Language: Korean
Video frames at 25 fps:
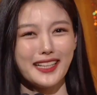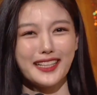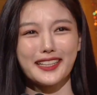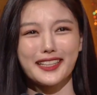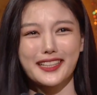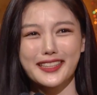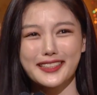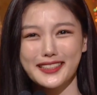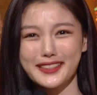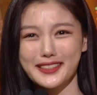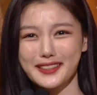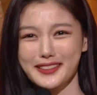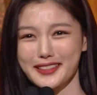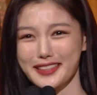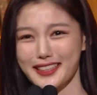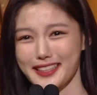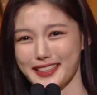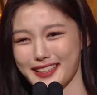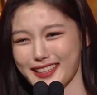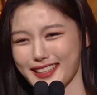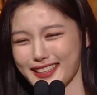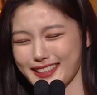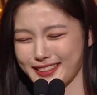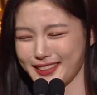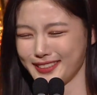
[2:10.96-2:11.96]
아
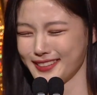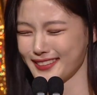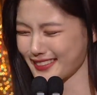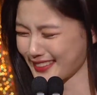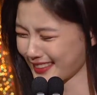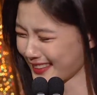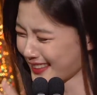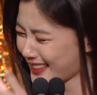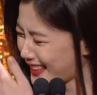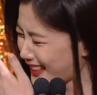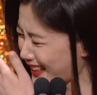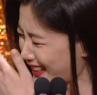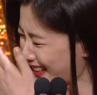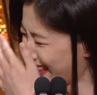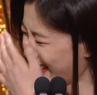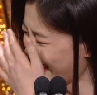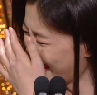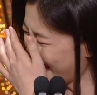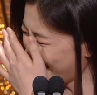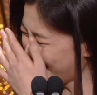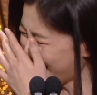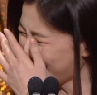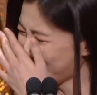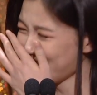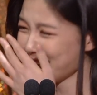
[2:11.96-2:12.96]
죄송해요 아이고 어떡해
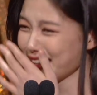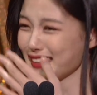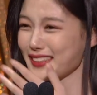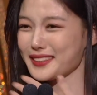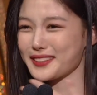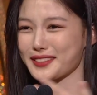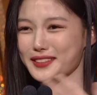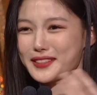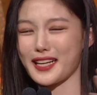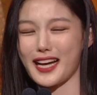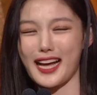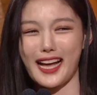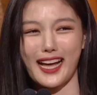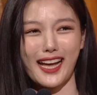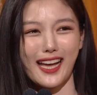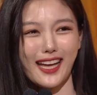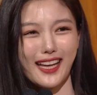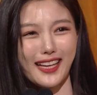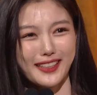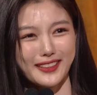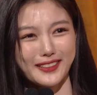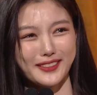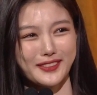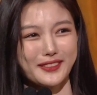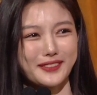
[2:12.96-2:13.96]
아유, 자,
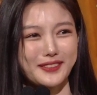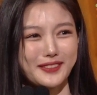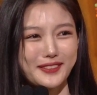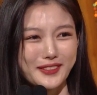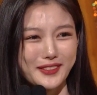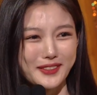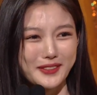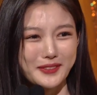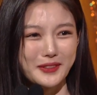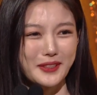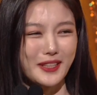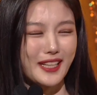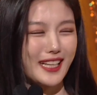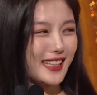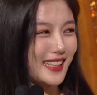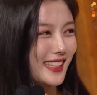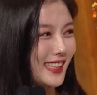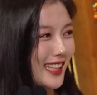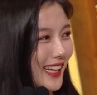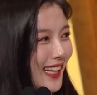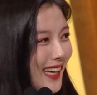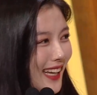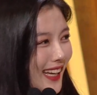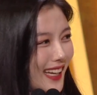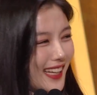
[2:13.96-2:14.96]
아유 괜찮아요 몰랐네.
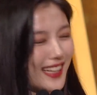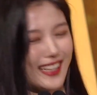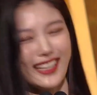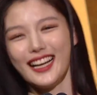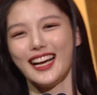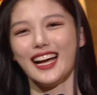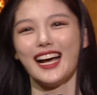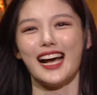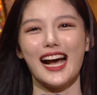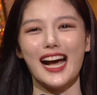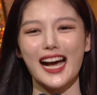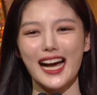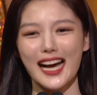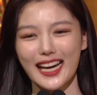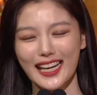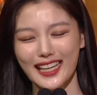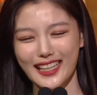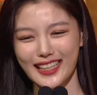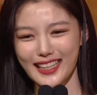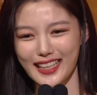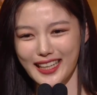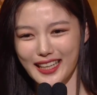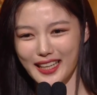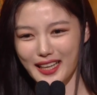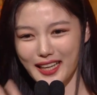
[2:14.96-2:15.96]
예, 하셔야 돼요
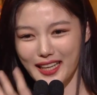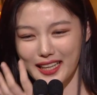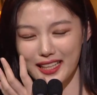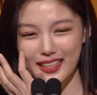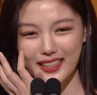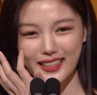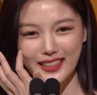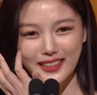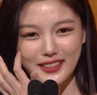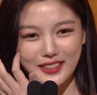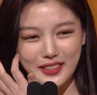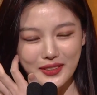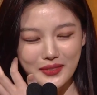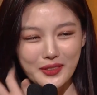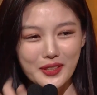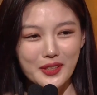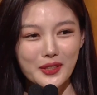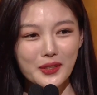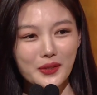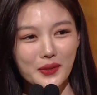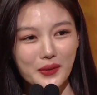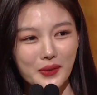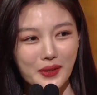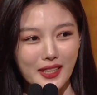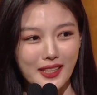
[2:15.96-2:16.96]
그래도요
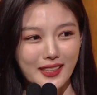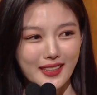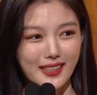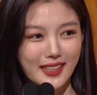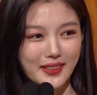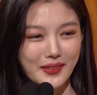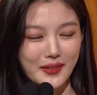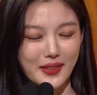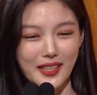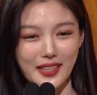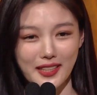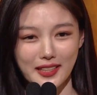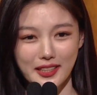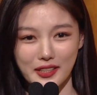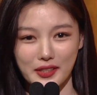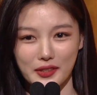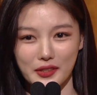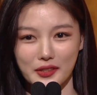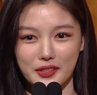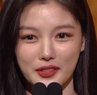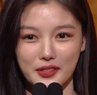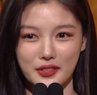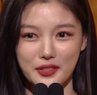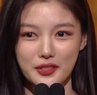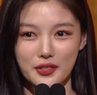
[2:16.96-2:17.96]
10년 동안
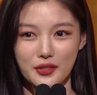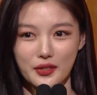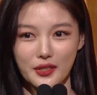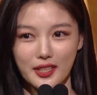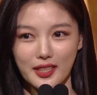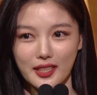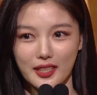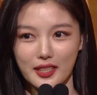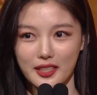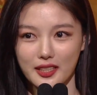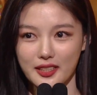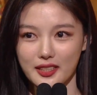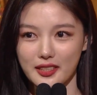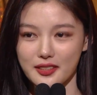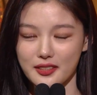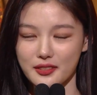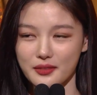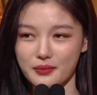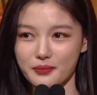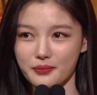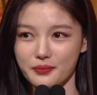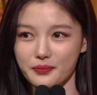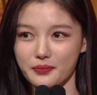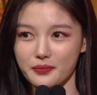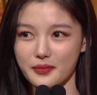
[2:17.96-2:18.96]
함께했던 저희
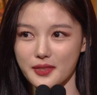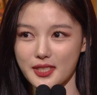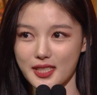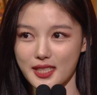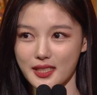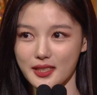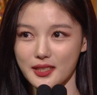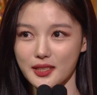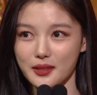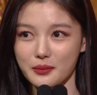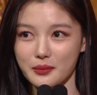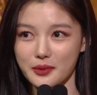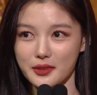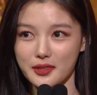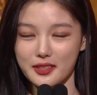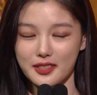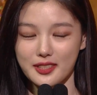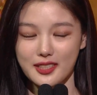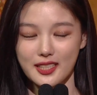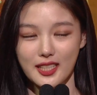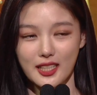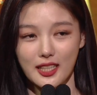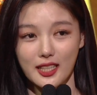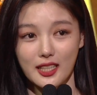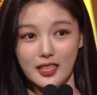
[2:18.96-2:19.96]
지금은
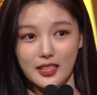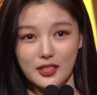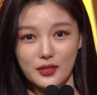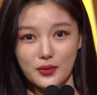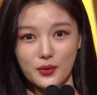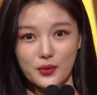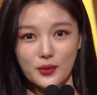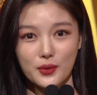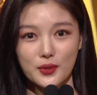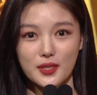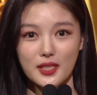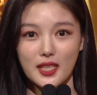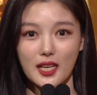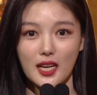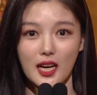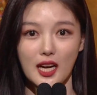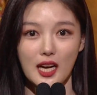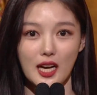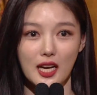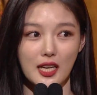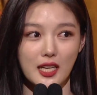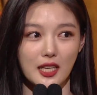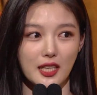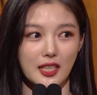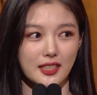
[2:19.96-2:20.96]
제가
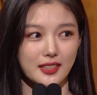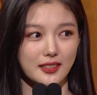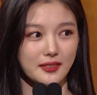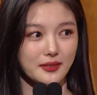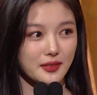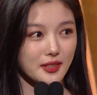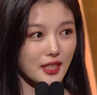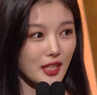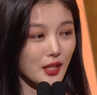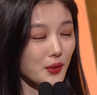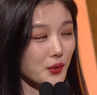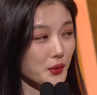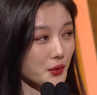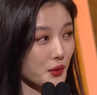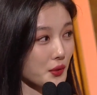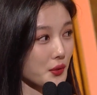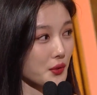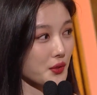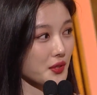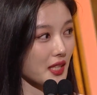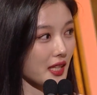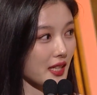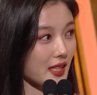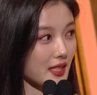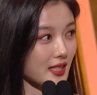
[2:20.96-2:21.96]
소속사가 새로운
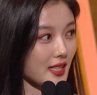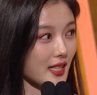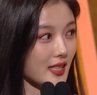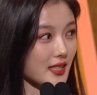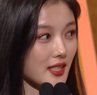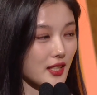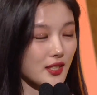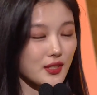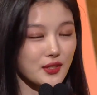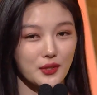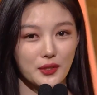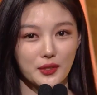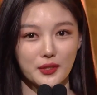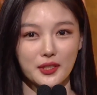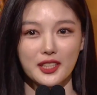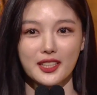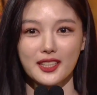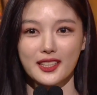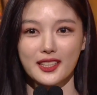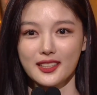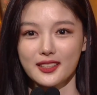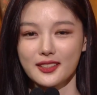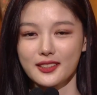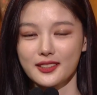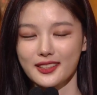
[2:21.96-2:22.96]
소속사를 찾아서
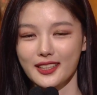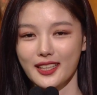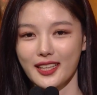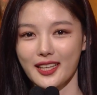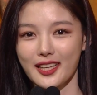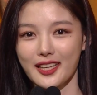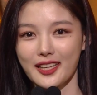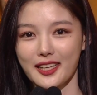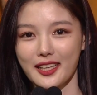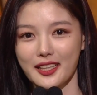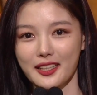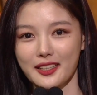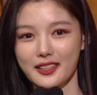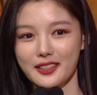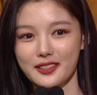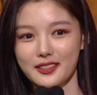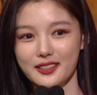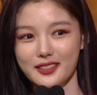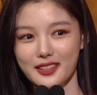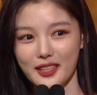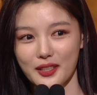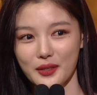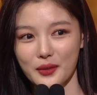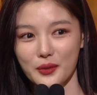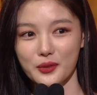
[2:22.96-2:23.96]
네
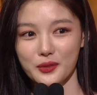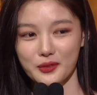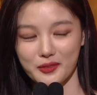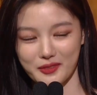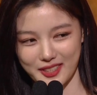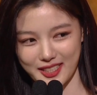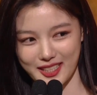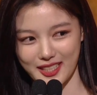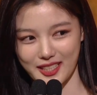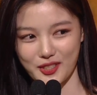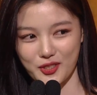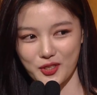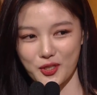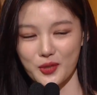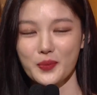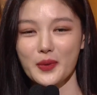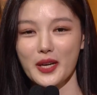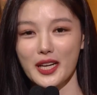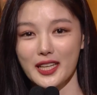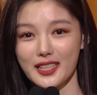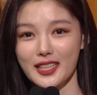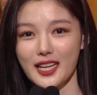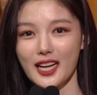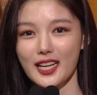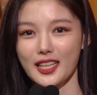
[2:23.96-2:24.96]
새로운 이제
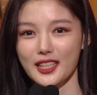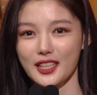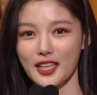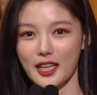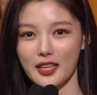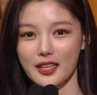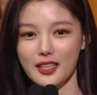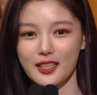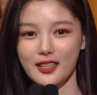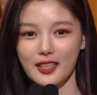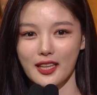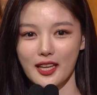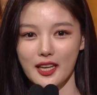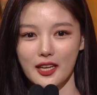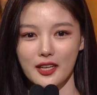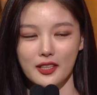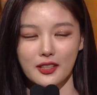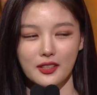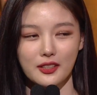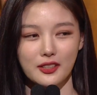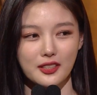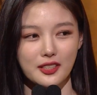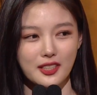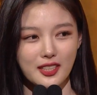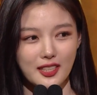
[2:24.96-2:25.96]
출발을 하게
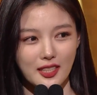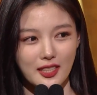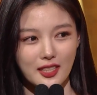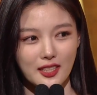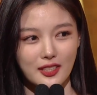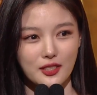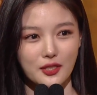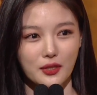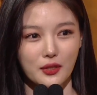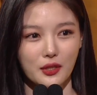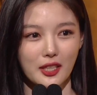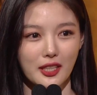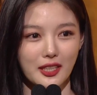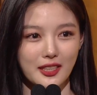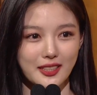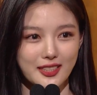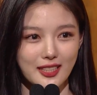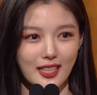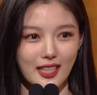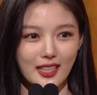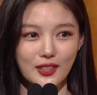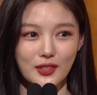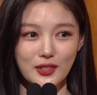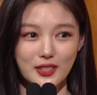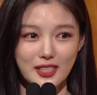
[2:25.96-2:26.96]
됐는데요. 저랑
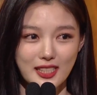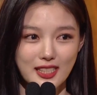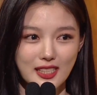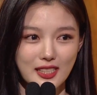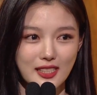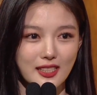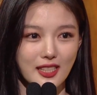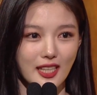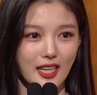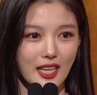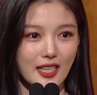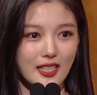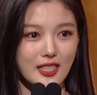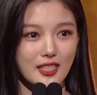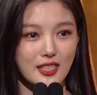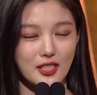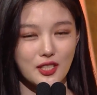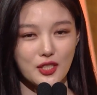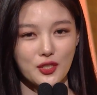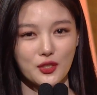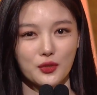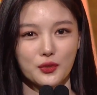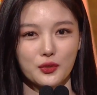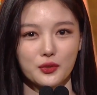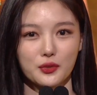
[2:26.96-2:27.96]
사이더스
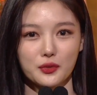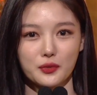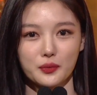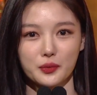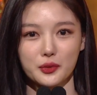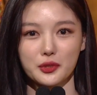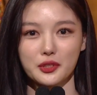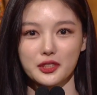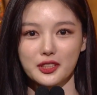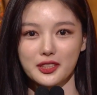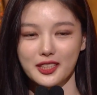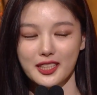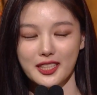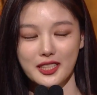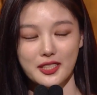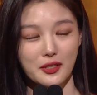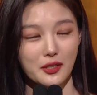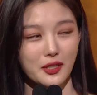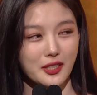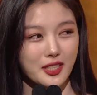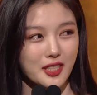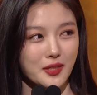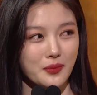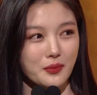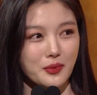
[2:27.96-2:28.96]
HQ 분들이
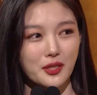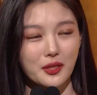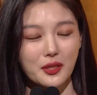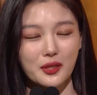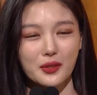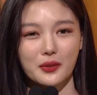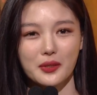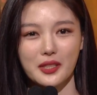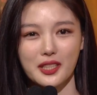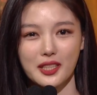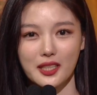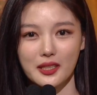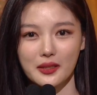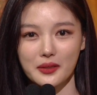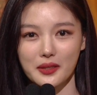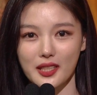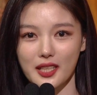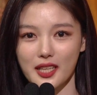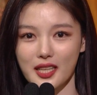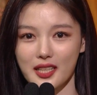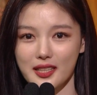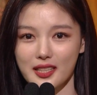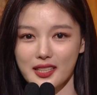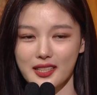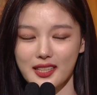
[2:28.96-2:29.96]
저랑 10년 동안
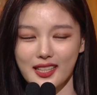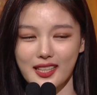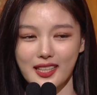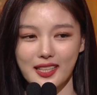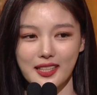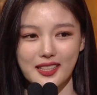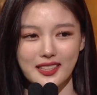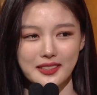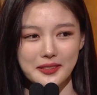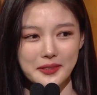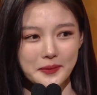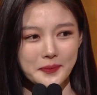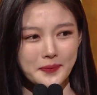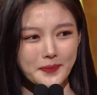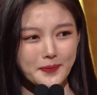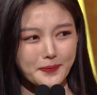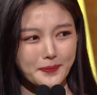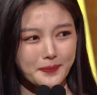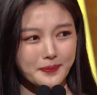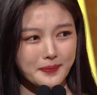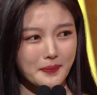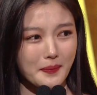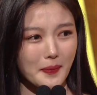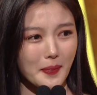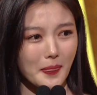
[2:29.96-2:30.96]
함께했는데
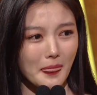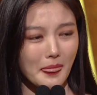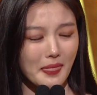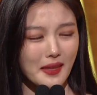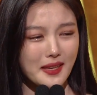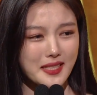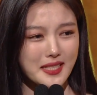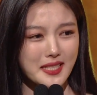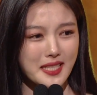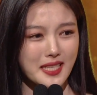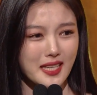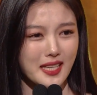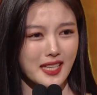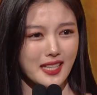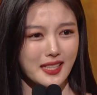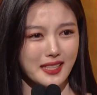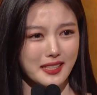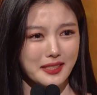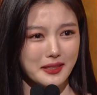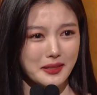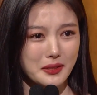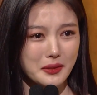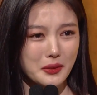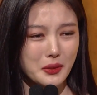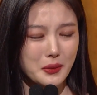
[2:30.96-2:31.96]

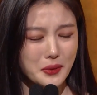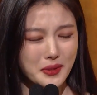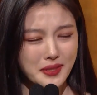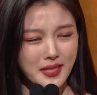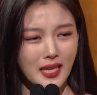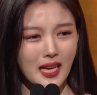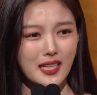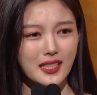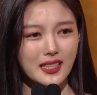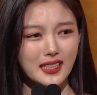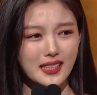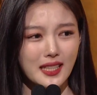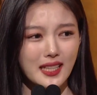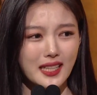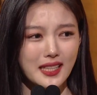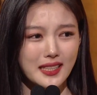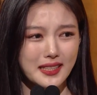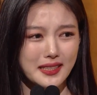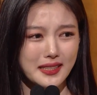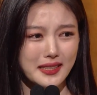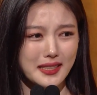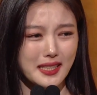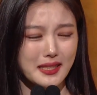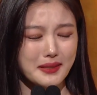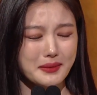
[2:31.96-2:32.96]
제가 꼭 상을 타게
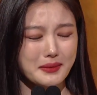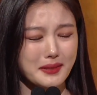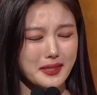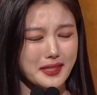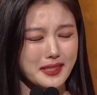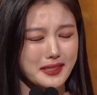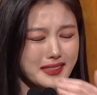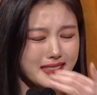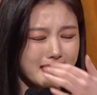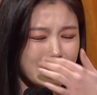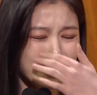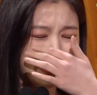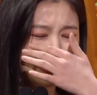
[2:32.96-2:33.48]
된다면